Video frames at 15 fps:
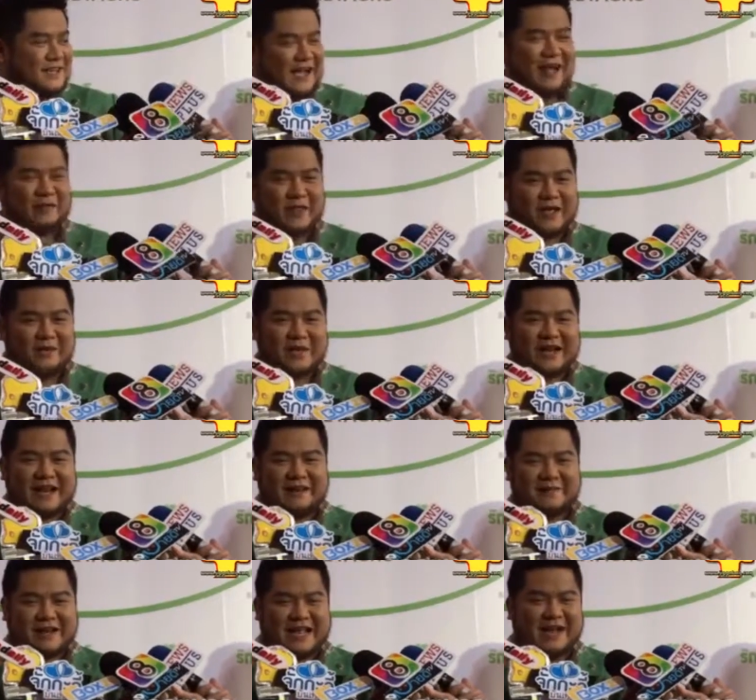ครับนี่ก็เป็น
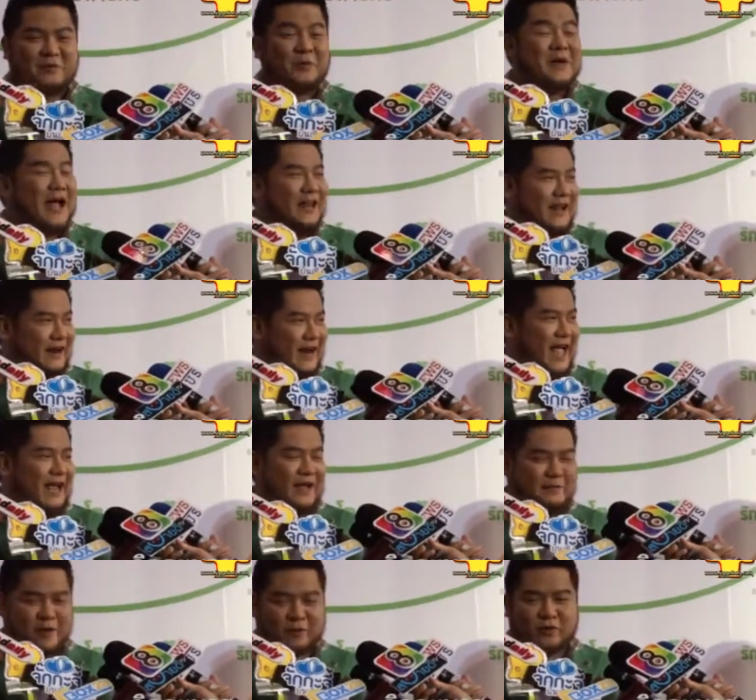เป็นการร่วมงานครั้งแรก
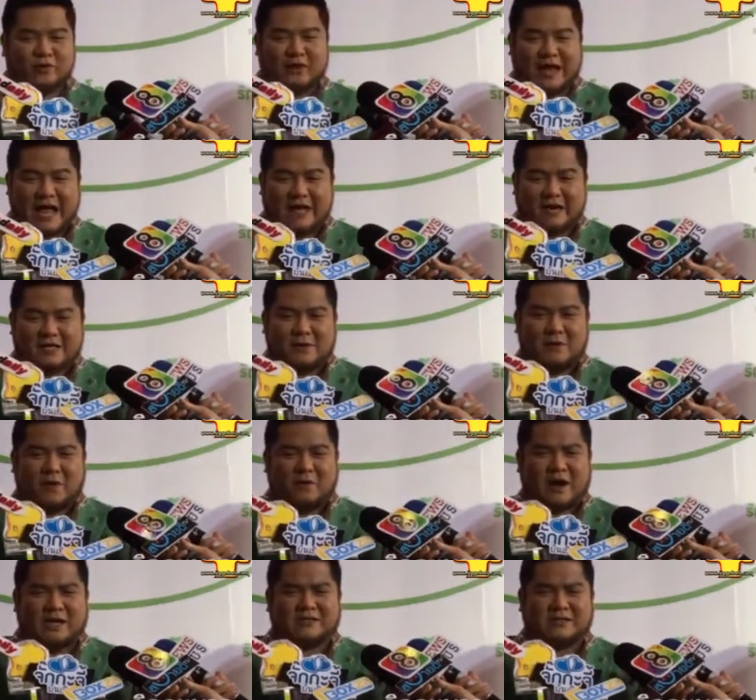กับกับคุณลุลา ก็อย่าบอ
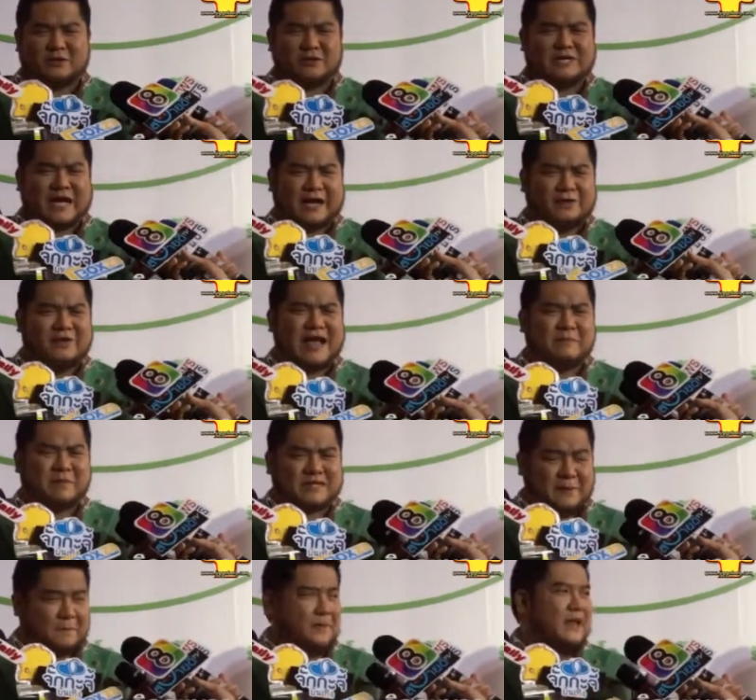กว่ารู้จักกับลุลา
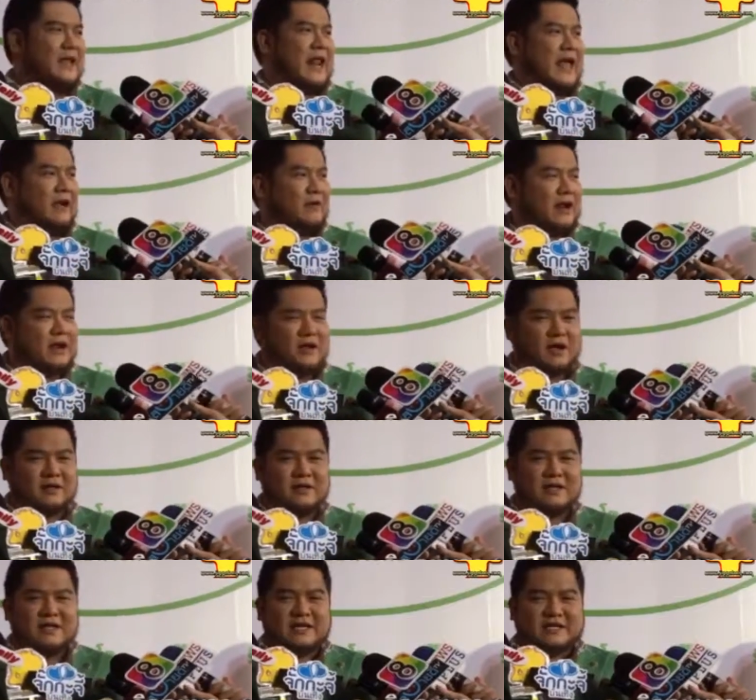มา10ปีแล้วอะแล้วก็
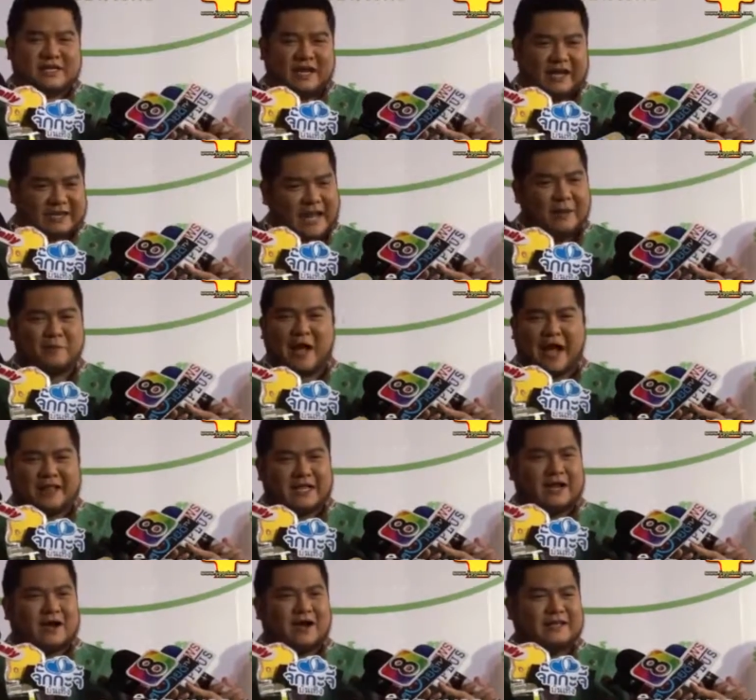เจอ กันตามงาน
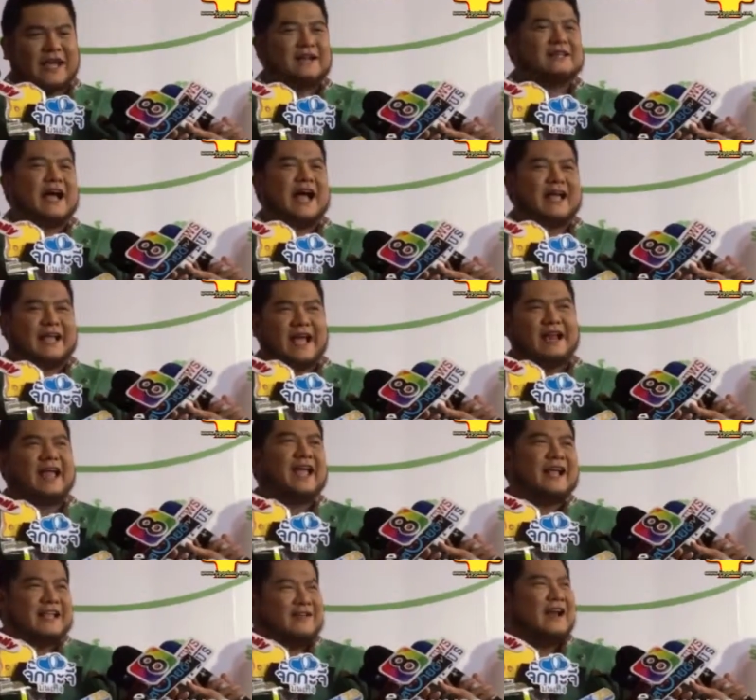ตลอดทักทายกัน
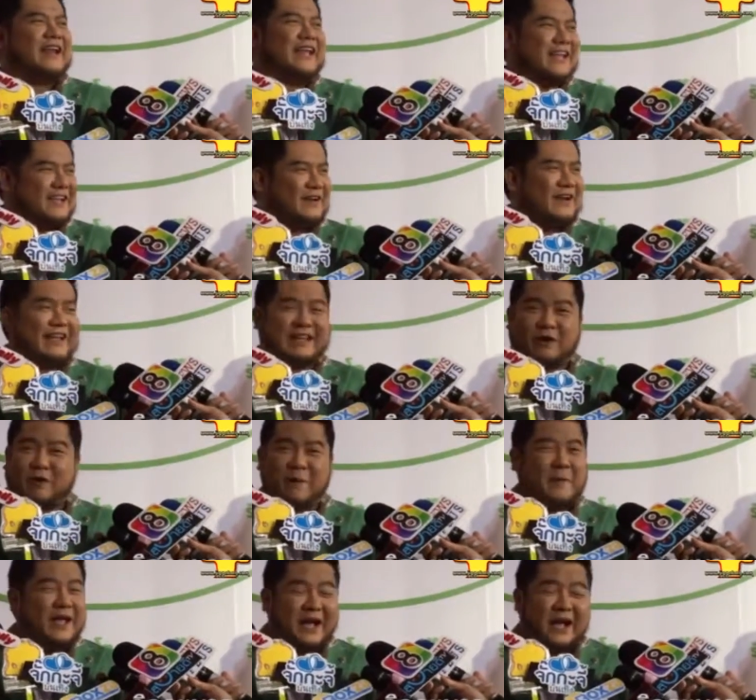เี่ยสวัสดีสวัสดีแต่
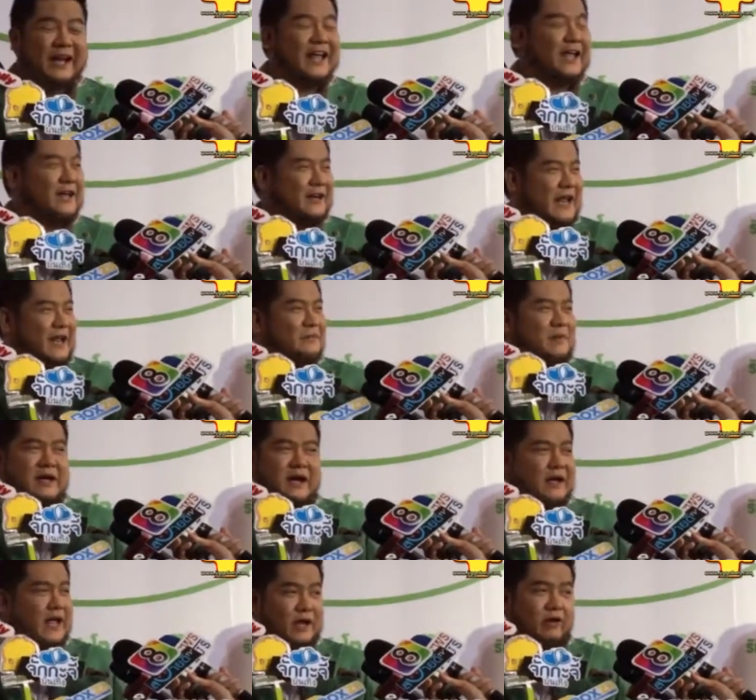ว่าไม่เคยได้ไม่
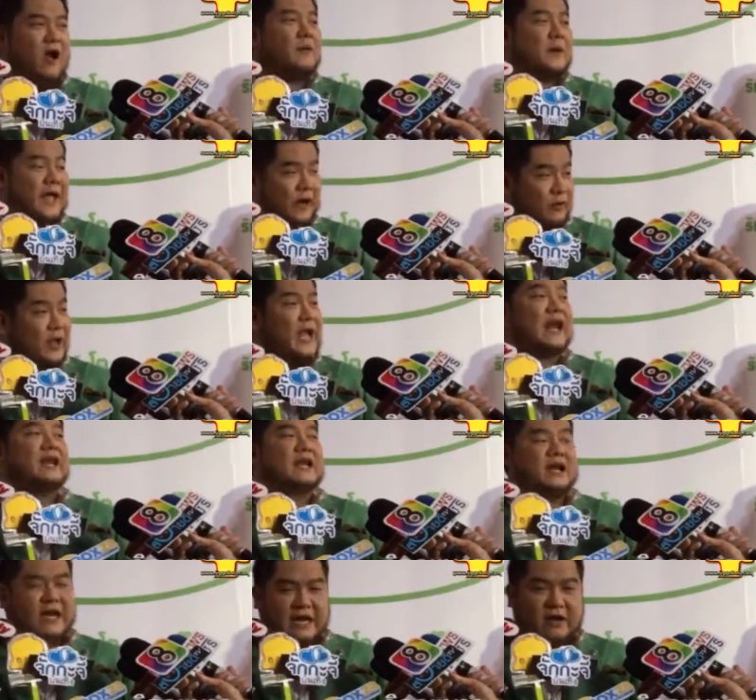เคยได้ร้องเพลงด้วยกัน
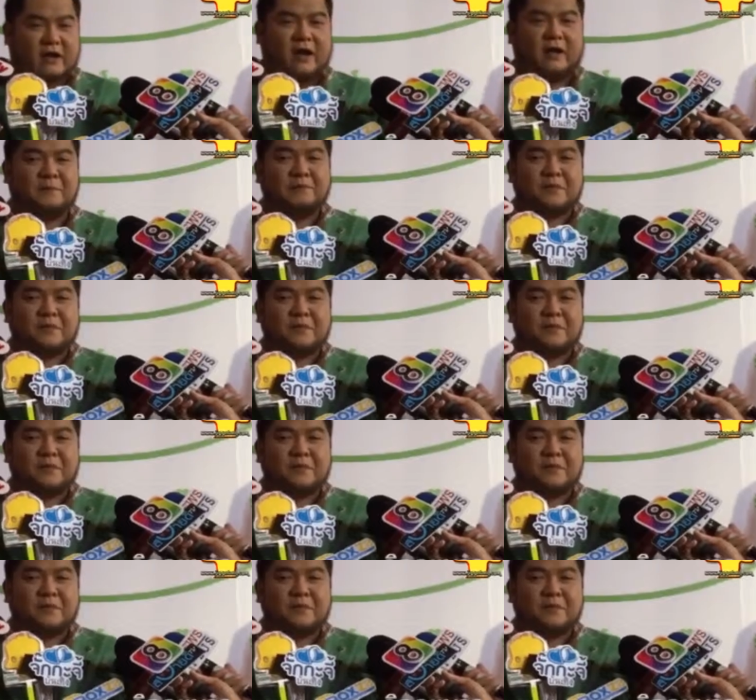เลย แล้วก็